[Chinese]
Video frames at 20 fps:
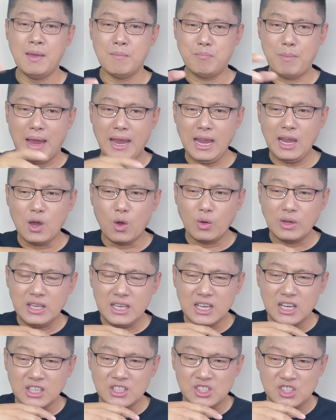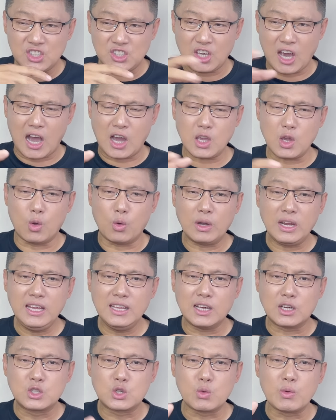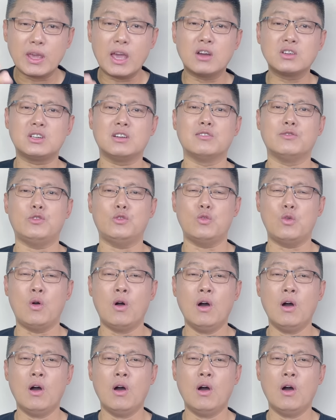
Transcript: 没有一个强有力的中央政府。